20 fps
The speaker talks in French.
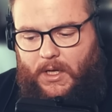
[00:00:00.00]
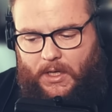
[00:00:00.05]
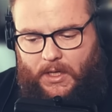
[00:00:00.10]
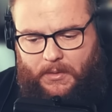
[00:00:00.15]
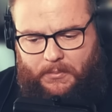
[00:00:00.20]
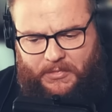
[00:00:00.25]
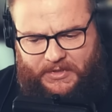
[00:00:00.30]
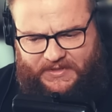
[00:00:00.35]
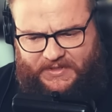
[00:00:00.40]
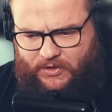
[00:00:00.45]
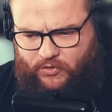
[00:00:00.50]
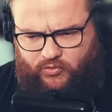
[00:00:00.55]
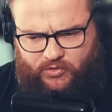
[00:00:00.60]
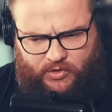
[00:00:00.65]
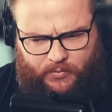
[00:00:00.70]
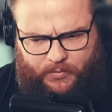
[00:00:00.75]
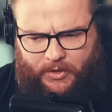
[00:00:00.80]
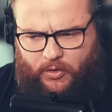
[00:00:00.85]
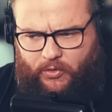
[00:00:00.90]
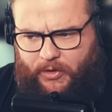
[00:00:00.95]
mais ça, je vous
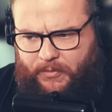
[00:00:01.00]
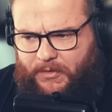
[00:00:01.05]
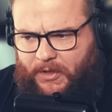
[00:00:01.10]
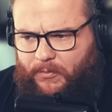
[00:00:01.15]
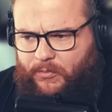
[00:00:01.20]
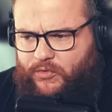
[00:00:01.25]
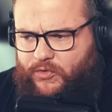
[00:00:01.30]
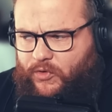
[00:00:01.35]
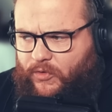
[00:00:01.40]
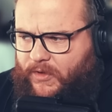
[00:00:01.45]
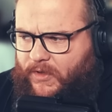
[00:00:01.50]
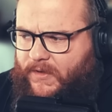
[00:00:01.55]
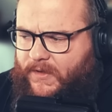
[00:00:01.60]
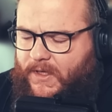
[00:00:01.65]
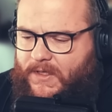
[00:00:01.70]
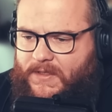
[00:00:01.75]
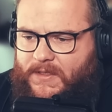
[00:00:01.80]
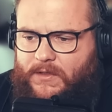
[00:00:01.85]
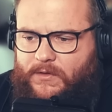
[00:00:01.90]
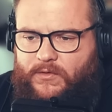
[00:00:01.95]
en parlerai peut-être plus en
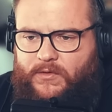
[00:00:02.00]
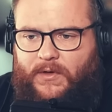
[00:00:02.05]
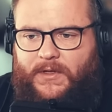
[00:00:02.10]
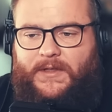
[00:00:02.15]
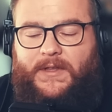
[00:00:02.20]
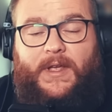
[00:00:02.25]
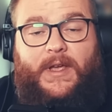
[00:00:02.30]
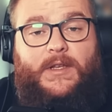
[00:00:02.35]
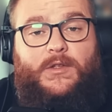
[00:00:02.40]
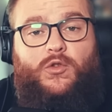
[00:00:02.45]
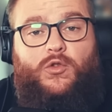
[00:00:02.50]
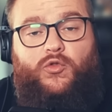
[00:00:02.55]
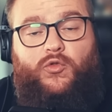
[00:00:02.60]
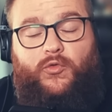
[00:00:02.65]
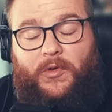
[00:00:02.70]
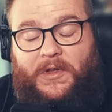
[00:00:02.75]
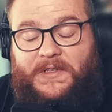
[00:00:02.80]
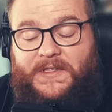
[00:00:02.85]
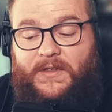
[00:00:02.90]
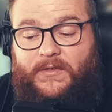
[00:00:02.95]
détail si ça vous intéresse que je vous
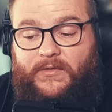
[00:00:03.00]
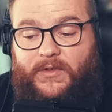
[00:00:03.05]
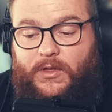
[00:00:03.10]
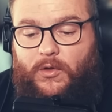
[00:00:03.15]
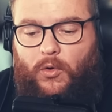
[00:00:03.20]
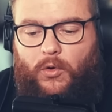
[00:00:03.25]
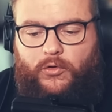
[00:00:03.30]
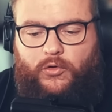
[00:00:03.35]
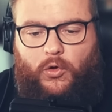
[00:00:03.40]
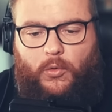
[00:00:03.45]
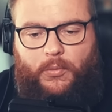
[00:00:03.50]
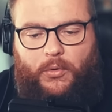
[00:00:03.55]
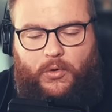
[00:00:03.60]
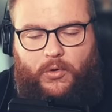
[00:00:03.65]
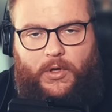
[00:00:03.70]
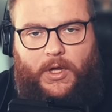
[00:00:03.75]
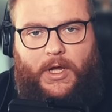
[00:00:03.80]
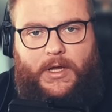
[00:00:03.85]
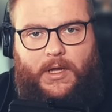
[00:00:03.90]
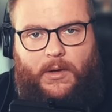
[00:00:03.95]
fasse des vidéos
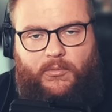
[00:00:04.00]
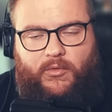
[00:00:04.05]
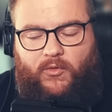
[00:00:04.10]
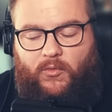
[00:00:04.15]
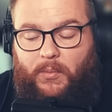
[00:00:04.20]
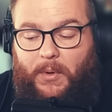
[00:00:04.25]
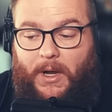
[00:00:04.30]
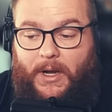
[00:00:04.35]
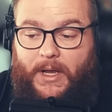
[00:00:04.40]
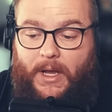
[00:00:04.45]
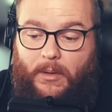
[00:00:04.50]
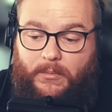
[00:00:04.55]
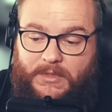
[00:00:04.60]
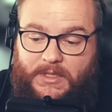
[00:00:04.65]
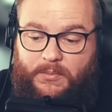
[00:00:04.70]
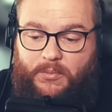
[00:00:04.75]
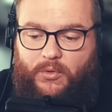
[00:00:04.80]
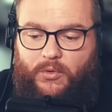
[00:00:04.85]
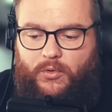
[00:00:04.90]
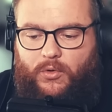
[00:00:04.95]
entrepreneuriat pour vous parler un
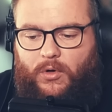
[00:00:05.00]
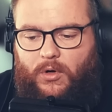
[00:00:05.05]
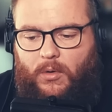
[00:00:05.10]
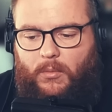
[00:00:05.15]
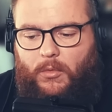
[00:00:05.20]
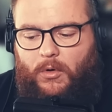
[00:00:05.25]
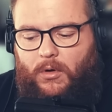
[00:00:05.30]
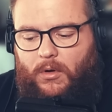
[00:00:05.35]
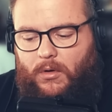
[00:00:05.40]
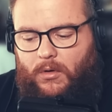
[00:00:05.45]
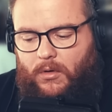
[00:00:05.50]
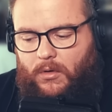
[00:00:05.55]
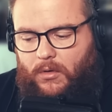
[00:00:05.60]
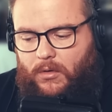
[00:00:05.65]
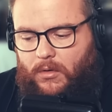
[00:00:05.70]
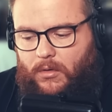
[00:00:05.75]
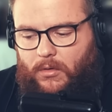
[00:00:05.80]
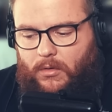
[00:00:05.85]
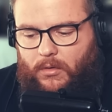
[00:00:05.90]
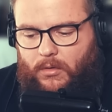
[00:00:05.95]
petit peu de comment,
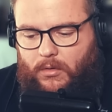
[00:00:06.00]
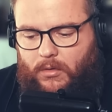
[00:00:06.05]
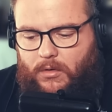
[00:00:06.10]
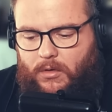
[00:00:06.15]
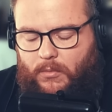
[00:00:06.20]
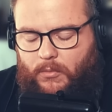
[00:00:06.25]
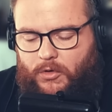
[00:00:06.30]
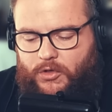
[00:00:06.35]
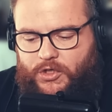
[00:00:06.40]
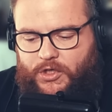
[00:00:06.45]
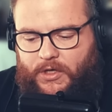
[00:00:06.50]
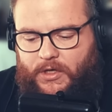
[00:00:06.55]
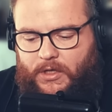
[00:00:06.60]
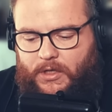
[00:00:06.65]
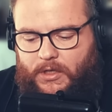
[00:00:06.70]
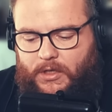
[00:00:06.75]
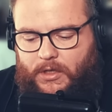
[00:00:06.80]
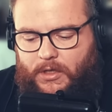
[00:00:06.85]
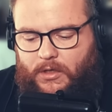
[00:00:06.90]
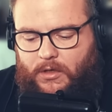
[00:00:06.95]
euh,
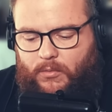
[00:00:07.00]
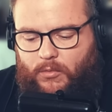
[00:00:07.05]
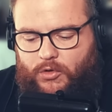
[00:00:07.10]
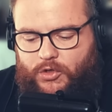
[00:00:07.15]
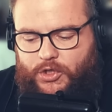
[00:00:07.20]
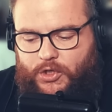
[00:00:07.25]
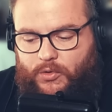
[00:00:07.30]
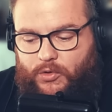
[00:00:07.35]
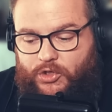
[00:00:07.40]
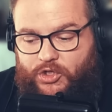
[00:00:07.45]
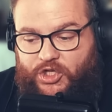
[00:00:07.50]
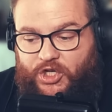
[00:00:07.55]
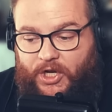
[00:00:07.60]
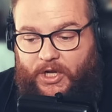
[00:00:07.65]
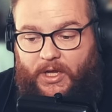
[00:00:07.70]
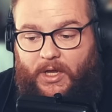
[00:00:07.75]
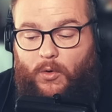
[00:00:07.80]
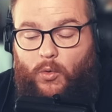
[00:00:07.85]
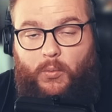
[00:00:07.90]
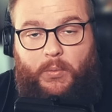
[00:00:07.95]
j'ai comment j'ai
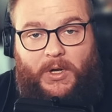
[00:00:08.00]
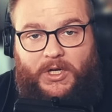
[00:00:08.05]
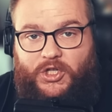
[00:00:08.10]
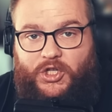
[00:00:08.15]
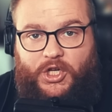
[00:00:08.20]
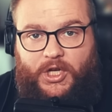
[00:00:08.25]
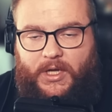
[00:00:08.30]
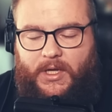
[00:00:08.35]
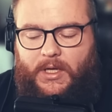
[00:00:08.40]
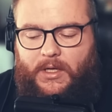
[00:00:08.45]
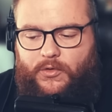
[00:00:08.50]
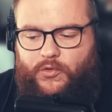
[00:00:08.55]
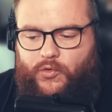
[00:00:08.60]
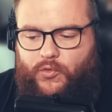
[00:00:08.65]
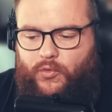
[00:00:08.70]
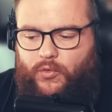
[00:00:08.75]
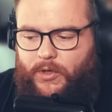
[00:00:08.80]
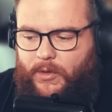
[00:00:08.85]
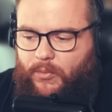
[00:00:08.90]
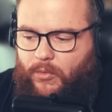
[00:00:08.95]
géré ou pas géré du
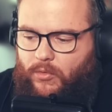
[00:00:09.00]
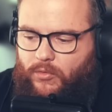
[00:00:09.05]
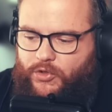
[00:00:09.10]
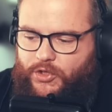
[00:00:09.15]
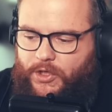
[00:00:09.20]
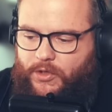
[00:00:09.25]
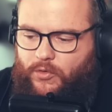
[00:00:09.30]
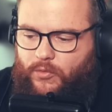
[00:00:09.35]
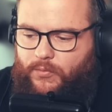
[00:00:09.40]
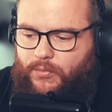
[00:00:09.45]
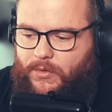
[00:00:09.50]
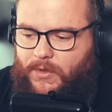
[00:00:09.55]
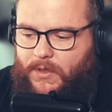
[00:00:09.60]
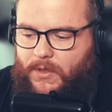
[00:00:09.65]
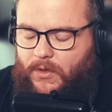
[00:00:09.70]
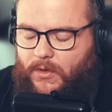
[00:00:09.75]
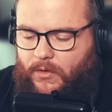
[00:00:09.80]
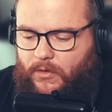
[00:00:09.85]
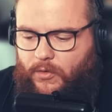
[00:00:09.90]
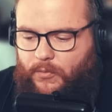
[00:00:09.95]
coup les projets
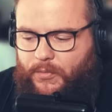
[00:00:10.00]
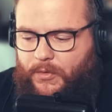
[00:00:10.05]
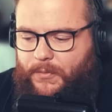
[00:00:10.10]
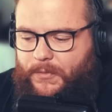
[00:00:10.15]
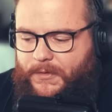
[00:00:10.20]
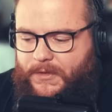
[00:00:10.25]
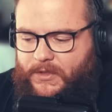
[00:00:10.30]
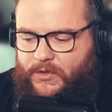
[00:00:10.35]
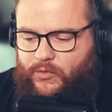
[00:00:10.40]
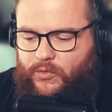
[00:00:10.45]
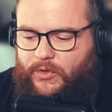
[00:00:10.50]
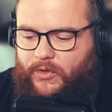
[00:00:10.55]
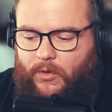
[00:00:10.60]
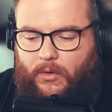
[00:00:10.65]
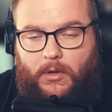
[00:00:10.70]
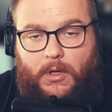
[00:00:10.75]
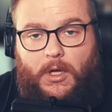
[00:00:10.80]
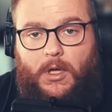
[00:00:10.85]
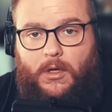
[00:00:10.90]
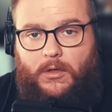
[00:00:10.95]
depuis, euh, depuis mes 18 ans.
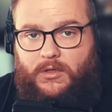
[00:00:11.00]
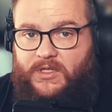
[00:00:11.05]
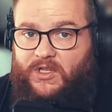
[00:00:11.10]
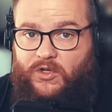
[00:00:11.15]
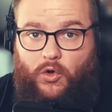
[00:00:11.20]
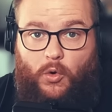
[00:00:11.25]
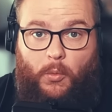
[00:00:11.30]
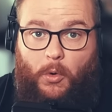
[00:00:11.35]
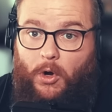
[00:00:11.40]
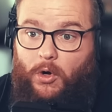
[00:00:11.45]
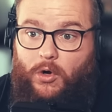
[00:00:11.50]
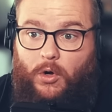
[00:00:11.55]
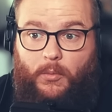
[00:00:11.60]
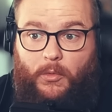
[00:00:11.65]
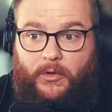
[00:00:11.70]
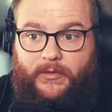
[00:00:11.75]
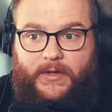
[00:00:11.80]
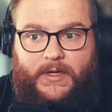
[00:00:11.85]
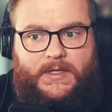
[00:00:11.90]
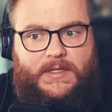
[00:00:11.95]
Dites-le moi en
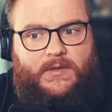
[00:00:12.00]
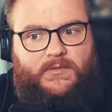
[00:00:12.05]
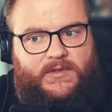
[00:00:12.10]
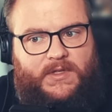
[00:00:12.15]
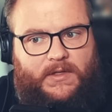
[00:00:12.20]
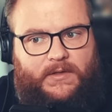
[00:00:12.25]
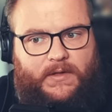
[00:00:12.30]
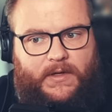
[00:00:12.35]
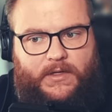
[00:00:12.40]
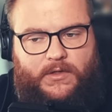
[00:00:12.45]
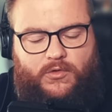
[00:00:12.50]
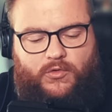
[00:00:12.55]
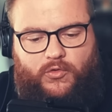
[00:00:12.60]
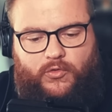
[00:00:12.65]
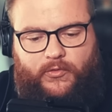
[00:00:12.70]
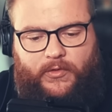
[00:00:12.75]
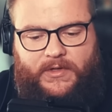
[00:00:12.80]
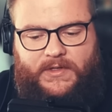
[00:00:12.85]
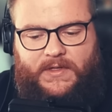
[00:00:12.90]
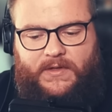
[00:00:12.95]
commentaire si ça vous intéresse que
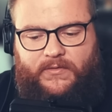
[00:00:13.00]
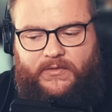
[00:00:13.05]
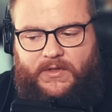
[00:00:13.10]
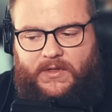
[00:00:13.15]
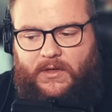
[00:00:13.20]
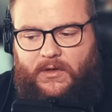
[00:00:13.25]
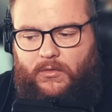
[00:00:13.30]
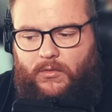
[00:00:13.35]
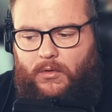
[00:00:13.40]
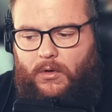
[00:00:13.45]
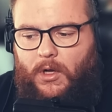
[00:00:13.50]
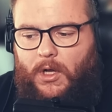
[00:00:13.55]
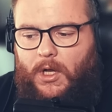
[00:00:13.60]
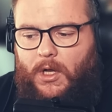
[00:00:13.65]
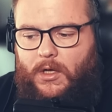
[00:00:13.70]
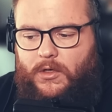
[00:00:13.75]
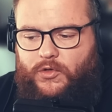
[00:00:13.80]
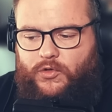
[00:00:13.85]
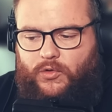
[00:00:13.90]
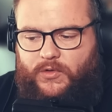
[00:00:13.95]
je fasse des vidéos
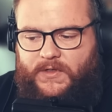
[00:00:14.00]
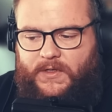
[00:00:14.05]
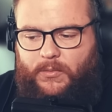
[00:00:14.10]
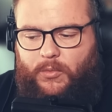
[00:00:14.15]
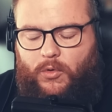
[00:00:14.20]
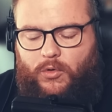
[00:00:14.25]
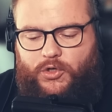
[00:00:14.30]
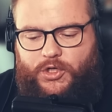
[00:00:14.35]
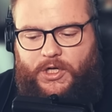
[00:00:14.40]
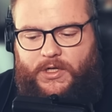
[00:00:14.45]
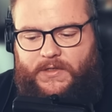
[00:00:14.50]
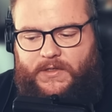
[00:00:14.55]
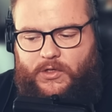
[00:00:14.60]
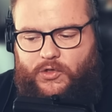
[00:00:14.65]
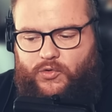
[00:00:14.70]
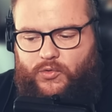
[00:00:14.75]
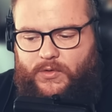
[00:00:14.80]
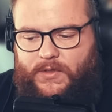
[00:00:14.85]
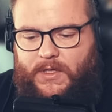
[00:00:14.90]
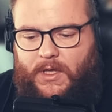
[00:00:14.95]
sur ces projets et ces
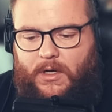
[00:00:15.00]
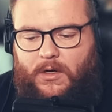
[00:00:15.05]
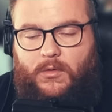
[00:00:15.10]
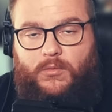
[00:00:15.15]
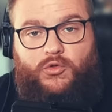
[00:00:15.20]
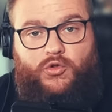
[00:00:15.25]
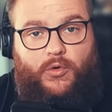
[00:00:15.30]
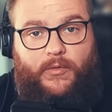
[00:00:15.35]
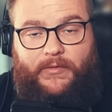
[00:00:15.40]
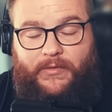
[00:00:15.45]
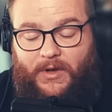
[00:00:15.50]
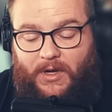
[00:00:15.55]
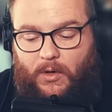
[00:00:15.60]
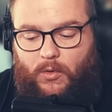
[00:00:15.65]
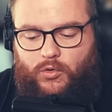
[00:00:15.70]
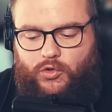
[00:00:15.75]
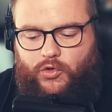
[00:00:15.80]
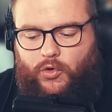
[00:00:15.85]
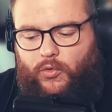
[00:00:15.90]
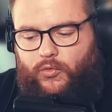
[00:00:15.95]
choses-là, comme je le fais là
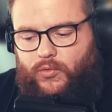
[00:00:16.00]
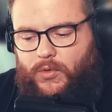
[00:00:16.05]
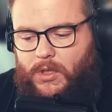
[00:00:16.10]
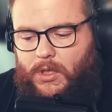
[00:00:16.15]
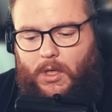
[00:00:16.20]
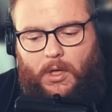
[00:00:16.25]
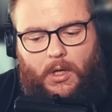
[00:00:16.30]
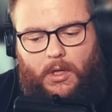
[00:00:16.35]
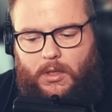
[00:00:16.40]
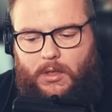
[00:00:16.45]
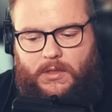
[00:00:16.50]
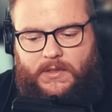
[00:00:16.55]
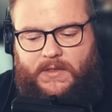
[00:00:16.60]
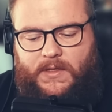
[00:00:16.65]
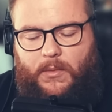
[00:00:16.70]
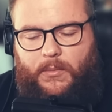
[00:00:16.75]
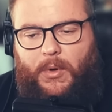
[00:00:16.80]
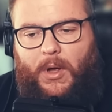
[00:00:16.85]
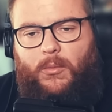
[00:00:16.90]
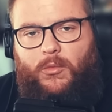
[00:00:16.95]
aujourd'hui.
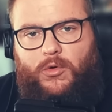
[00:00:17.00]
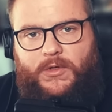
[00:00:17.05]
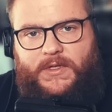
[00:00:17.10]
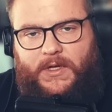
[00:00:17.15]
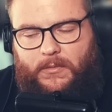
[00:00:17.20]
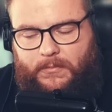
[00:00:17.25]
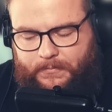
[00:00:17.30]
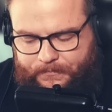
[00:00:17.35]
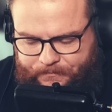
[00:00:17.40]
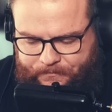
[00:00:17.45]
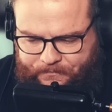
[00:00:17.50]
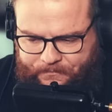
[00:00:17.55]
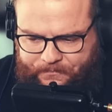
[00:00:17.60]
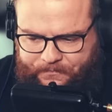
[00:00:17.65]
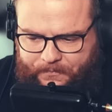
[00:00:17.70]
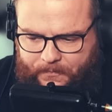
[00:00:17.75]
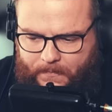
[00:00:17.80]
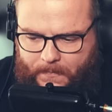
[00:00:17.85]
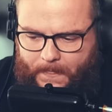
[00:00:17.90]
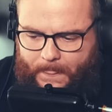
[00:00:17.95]
N'hésitez pas à me le dire.
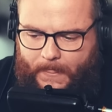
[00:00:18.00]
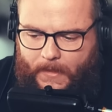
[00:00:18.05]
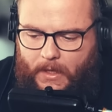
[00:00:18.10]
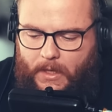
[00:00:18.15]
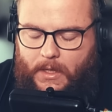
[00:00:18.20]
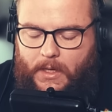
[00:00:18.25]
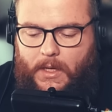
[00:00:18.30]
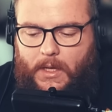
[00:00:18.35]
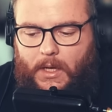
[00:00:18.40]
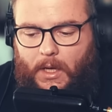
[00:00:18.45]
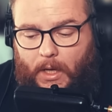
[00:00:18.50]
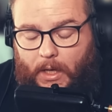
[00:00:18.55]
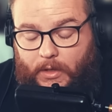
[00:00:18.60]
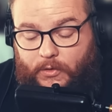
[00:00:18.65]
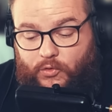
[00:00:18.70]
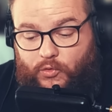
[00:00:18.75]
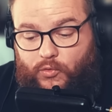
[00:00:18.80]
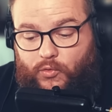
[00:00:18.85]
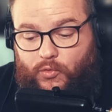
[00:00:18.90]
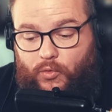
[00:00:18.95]
Et
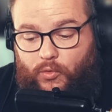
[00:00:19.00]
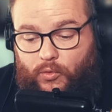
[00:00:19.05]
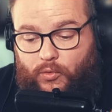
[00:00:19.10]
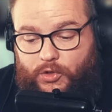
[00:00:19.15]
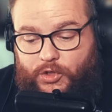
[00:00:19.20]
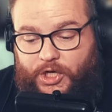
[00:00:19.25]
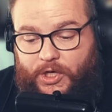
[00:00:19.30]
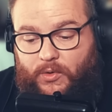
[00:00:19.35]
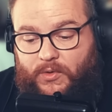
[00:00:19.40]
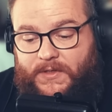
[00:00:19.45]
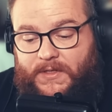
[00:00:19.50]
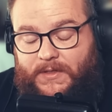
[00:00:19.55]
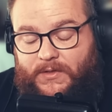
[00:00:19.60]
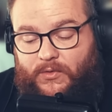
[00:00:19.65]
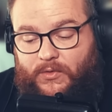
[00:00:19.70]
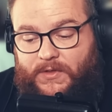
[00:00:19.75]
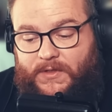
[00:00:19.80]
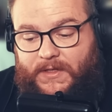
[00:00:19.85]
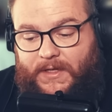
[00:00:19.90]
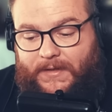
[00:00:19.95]
du coup, j'ai lancé
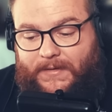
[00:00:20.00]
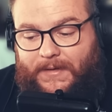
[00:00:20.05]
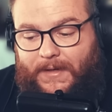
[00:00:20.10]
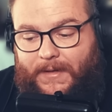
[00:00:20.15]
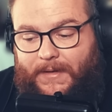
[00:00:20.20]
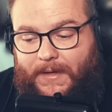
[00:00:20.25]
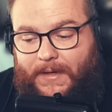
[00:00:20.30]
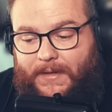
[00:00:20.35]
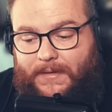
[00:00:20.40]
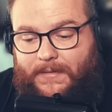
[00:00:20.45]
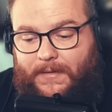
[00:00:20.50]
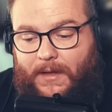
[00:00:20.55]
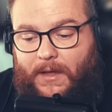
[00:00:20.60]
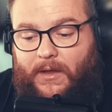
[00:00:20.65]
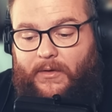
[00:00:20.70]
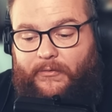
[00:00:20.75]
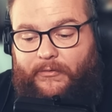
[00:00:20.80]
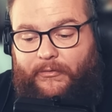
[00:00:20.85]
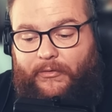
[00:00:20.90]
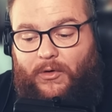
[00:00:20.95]
ce site internet
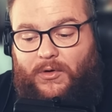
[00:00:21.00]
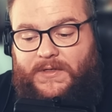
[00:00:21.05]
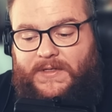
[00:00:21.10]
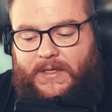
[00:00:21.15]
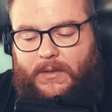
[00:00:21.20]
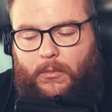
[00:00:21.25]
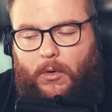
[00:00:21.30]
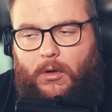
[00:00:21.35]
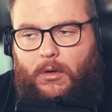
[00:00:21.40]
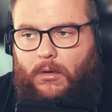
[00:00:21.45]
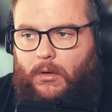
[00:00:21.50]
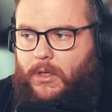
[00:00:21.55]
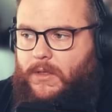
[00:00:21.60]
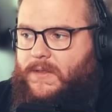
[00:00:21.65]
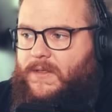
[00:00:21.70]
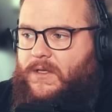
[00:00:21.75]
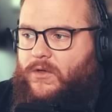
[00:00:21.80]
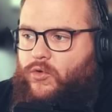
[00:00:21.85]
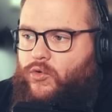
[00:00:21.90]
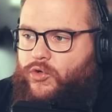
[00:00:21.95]
et forcément, et
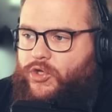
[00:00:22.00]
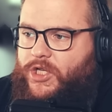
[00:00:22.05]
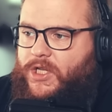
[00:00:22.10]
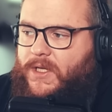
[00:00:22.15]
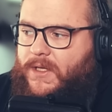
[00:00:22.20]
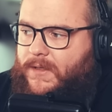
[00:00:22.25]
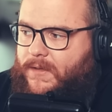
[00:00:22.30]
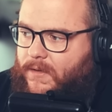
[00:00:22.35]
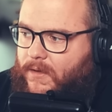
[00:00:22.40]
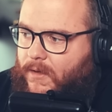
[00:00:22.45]
c'est logique,